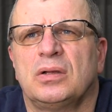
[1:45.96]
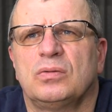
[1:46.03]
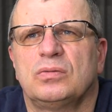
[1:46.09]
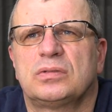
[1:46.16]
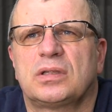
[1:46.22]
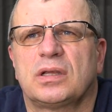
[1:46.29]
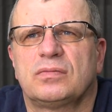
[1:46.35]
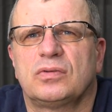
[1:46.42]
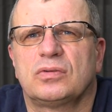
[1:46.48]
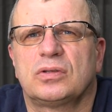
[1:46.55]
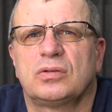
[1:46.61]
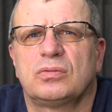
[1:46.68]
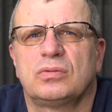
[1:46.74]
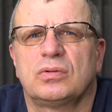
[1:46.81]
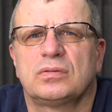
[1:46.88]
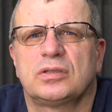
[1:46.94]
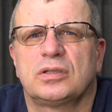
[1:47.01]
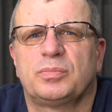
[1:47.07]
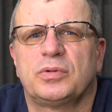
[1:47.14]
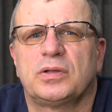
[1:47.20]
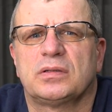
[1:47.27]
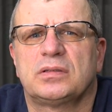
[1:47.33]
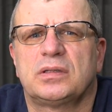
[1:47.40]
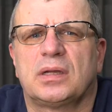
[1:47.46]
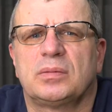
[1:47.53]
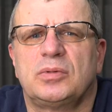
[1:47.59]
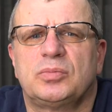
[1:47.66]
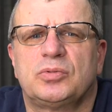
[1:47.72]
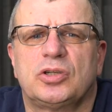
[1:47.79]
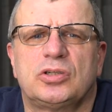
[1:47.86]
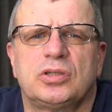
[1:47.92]
ustawy o kierujących
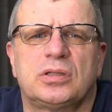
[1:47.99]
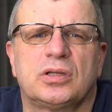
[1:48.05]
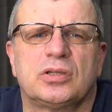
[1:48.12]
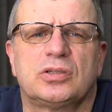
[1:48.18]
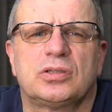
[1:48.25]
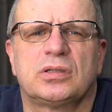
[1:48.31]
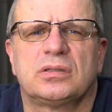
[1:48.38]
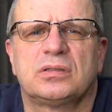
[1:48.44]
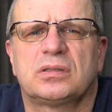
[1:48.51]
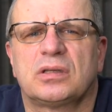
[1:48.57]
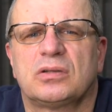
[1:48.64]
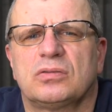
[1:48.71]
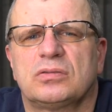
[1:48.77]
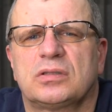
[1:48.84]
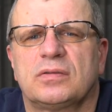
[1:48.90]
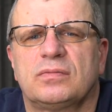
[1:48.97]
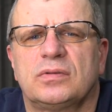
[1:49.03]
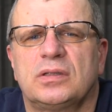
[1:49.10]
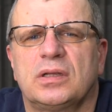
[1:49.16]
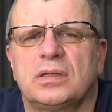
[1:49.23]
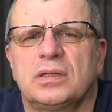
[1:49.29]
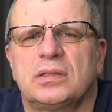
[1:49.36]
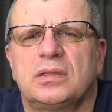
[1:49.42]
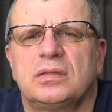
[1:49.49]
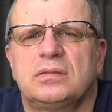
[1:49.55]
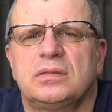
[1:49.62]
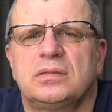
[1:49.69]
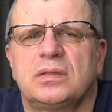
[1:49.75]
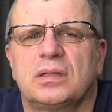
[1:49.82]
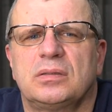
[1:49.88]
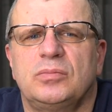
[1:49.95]
pojazdami przeczytasz, że starosta wydaje
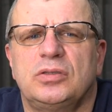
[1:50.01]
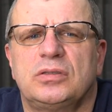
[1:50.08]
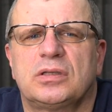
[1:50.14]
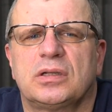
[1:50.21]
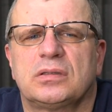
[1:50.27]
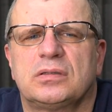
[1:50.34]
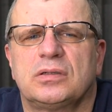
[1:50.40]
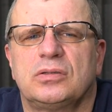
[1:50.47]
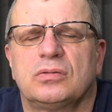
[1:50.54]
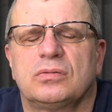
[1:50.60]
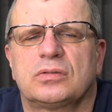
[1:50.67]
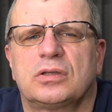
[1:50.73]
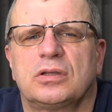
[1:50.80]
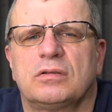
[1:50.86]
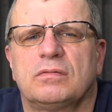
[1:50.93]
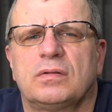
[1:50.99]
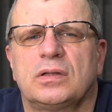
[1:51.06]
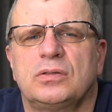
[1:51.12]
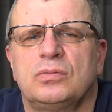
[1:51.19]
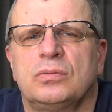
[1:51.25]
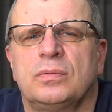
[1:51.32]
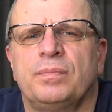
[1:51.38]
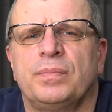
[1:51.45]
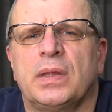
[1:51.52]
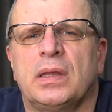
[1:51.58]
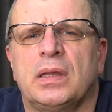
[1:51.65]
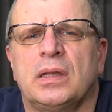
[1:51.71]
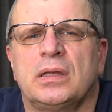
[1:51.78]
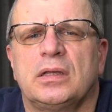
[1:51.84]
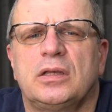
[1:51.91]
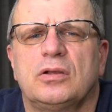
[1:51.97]
decyzję administracyjną o skierowaniu
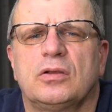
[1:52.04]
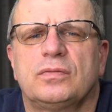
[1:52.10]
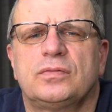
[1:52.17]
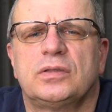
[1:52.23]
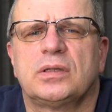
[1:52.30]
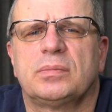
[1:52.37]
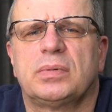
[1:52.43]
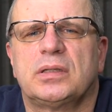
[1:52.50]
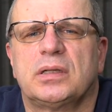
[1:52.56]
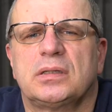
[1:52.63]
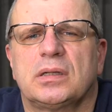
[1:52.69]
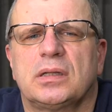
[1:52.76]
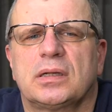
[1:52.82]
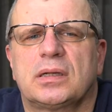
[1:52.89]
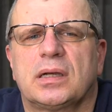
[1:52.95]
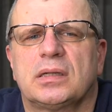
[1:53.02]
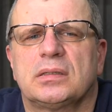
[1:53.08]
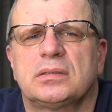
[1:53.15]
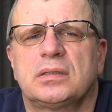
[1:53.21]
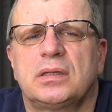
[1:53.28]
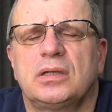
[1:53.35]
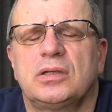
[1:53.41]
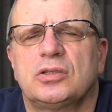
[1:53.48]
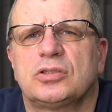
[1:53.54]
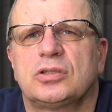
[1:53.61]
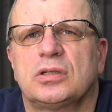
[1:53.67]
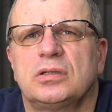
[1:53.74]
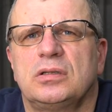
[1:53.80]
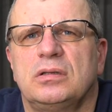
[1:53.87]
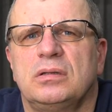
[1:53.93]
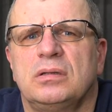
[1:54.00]
kierowcy na badania lekarskie,
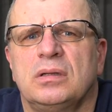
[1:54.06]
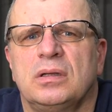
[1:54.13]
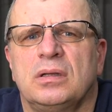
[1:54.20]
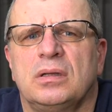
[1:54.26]
jeżeli